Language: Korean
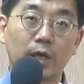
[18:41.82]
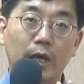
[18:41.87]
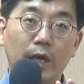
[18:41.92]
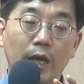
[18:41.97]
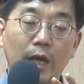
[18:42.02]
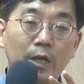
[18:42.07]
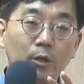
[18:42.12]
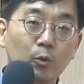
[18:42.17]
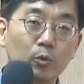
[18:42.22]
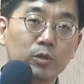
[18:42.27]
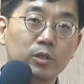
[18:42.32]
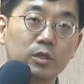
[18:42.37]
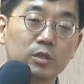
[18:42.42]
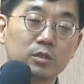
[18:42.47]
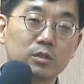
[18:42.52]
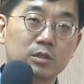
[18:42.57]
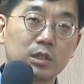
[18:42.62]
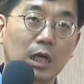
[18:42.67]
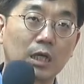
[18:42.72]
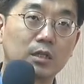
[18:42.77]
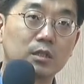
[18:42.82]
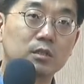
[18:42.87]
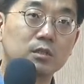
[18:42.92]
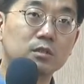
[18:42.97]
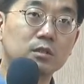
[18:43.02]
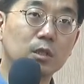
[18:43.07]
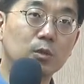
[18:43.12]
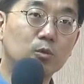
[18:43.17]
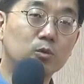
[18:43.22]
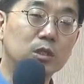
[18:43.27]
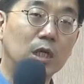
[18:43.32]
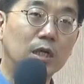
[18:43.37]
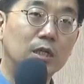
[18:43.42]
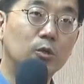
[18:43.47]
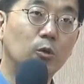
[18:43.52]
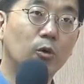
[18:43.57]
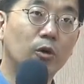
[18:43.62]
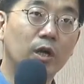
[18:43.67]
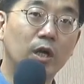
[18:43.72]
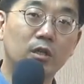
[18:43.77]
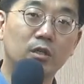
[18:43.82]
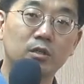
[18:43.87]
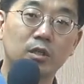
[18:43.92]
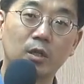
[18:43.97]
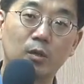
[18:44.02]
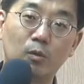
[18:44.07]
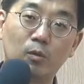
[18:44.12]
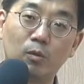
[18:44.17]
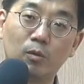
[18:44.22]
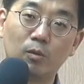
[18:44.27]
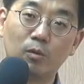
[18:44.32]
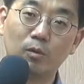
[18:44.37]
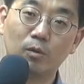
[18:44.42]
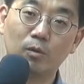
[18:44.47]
에녹이 자기 뜻대로 자기 원하는 대로